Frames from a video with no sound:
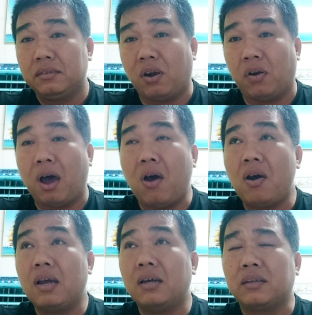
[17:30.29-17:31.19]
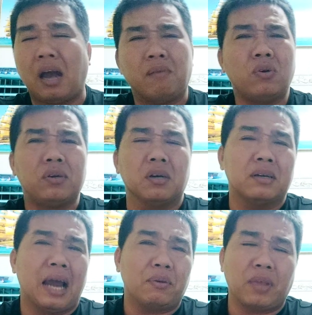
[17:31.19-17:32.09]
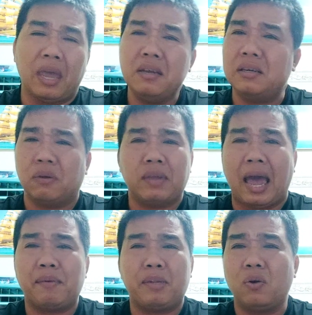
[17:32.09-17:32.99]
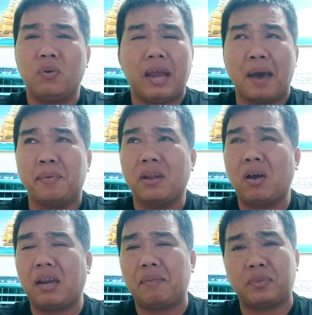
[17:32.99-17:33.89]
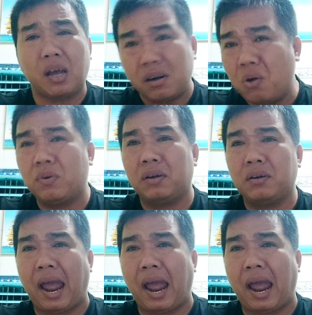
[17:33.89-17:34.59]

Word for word: còn hồi đó không có người nào chỉ người nào dạy mình nuôi gà mình nói anh em tức luôn